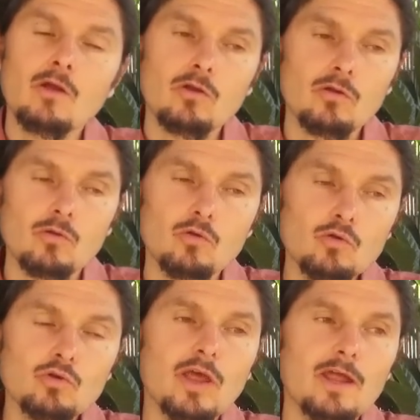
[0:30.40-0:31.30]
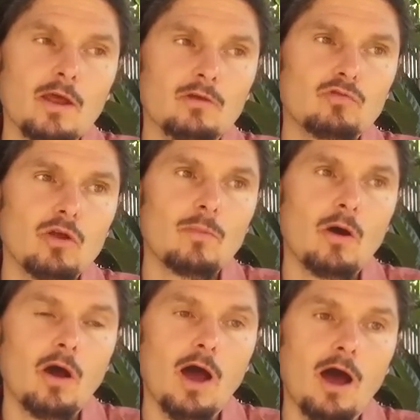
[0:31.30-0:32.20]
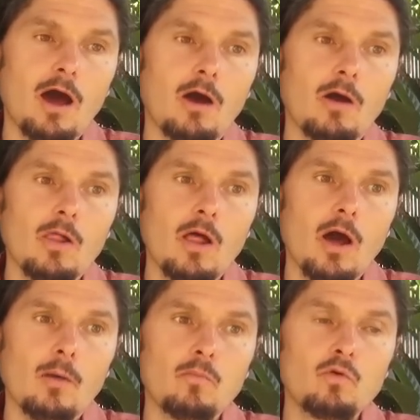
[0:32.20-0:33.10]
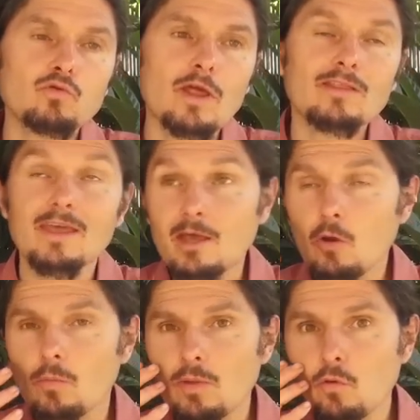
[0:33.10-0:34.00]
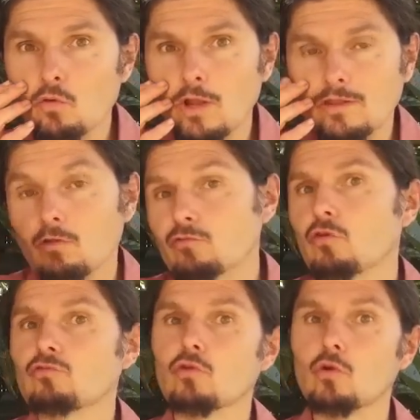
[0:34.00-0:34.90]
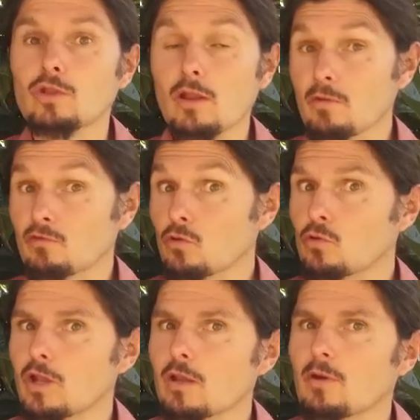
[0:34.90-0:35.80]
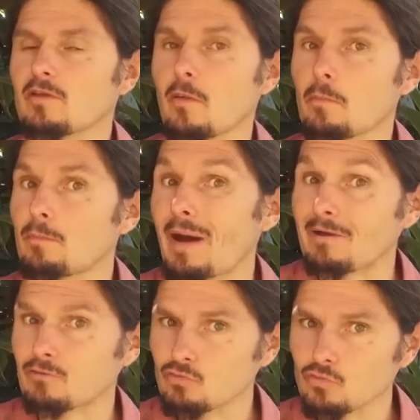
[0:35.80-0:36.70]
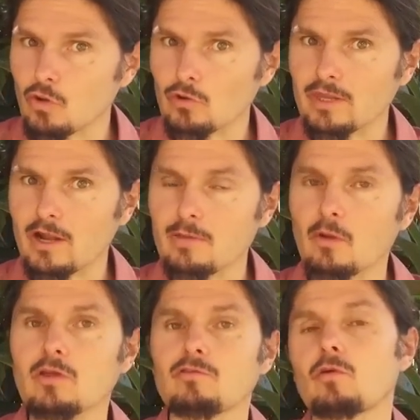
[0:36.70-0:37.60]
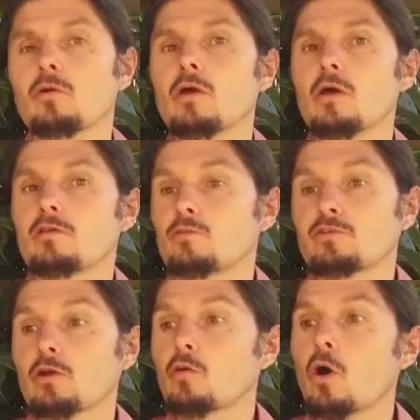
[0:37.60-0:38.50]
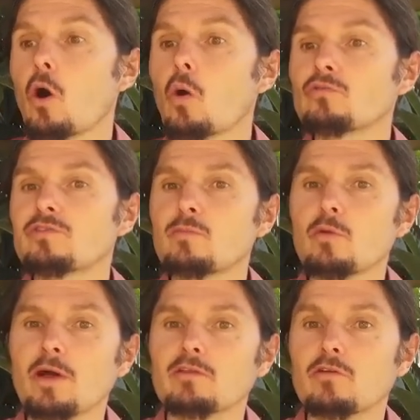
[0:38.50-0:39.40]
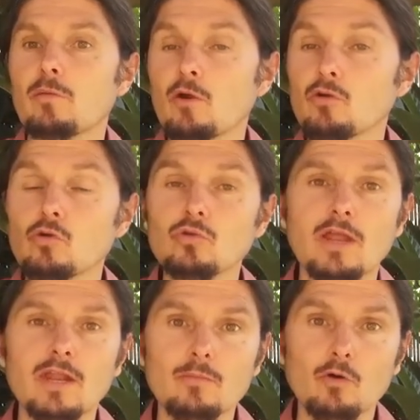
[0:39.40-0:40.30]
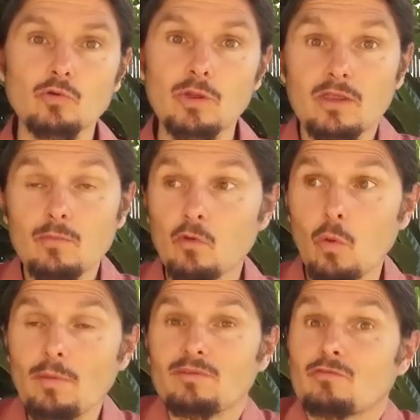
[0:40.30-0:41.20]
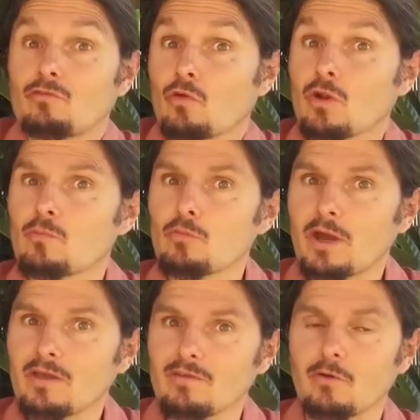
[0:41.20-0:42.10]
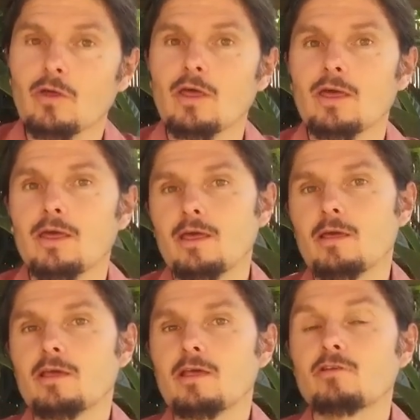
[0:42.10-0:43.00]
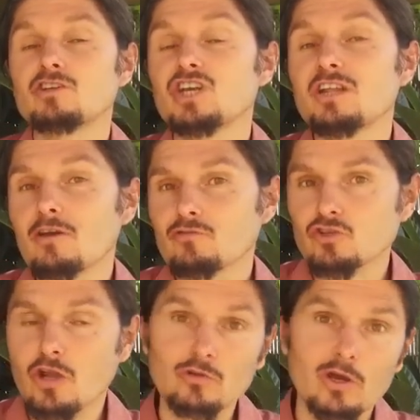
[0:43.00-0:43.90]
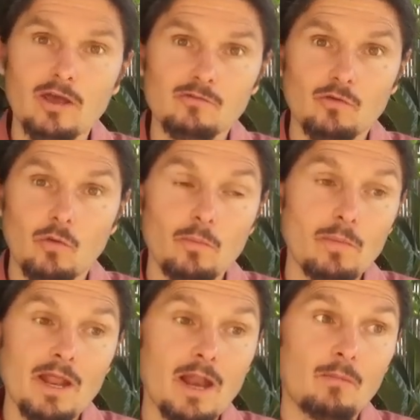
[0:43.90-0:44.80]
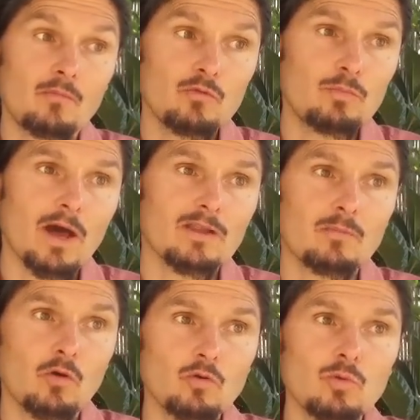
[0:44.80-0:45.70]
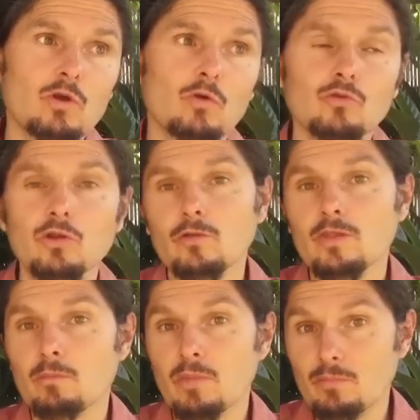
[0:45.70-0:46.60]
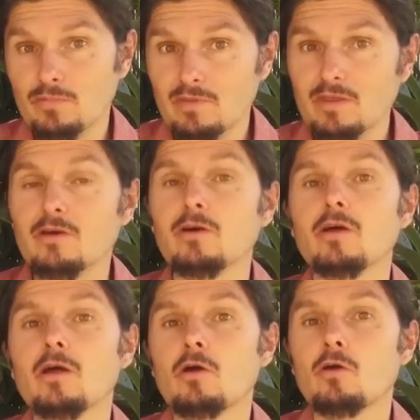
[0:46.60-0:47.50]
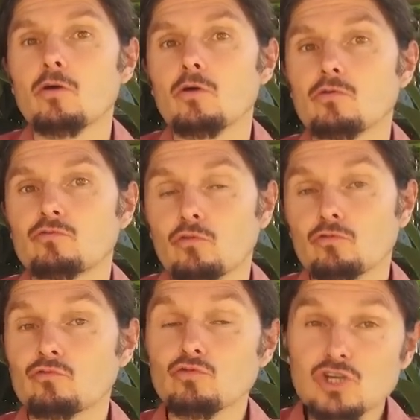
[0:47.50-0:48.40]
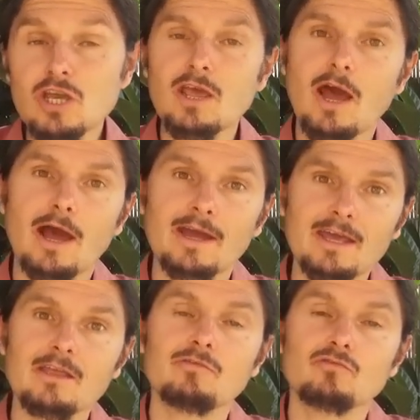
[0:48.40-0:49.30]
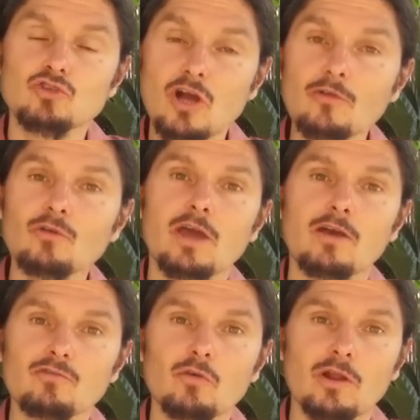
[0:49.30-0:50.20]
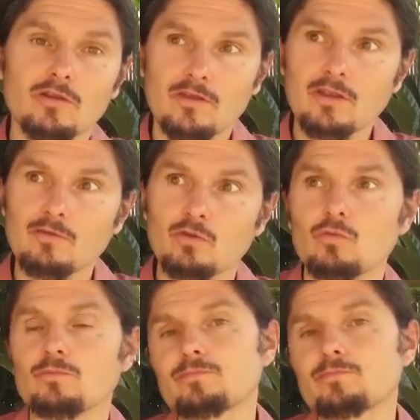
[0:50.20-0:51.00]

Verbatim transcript: le gluten actuellement a a beaucoup d'intérêt, on met beaucoup d'attention sur le gluten parce que le gluten est présent partout dans notre alimentation. C'est pour ça qu'on cible particulièrement le gluten et les produits laitiers. Pourquoi Parce que ce sont les plus présents et qui génèrent ce genre de réaction. Mais la plupart des produits contenant des peptides euh, sont sujets à créer ce genre de réaction dans les individus.